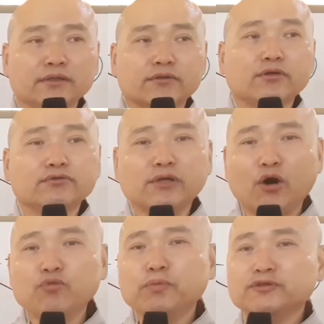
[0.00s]
결국
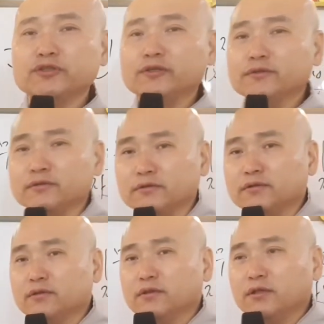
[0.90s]
아홉 번째는
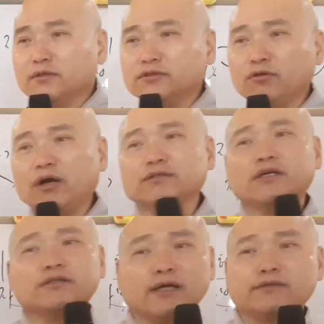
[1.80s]
그걸
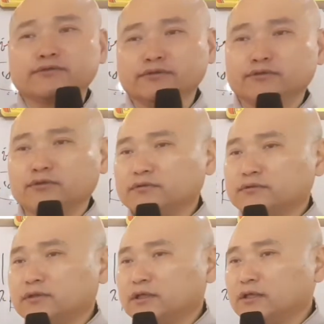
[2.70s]
확장을 하는 거죠.
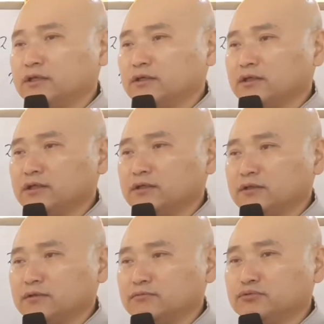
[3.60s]

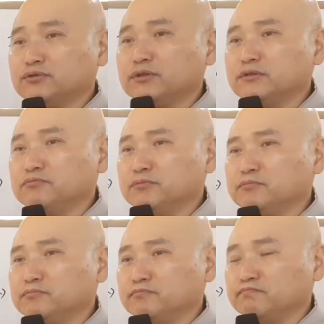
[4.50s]

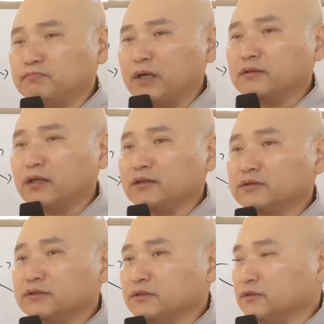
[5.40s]
부처님한테
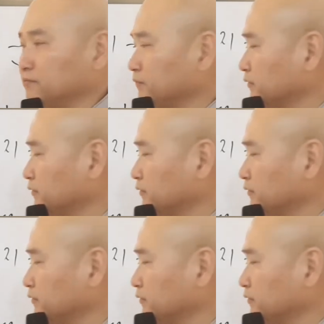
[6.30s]
하듯이